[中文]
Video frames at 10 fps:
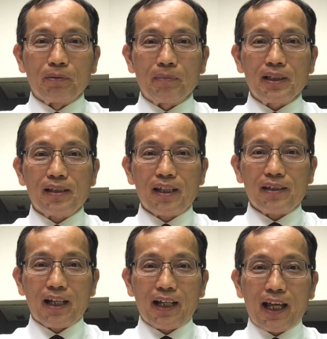我们接
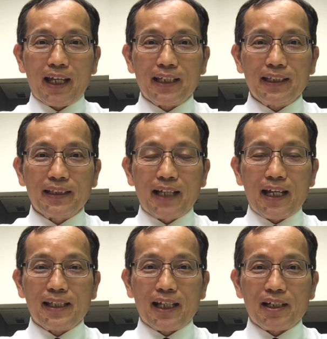下来
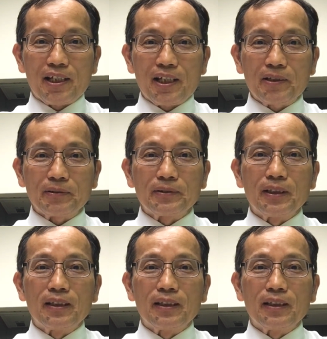来享受《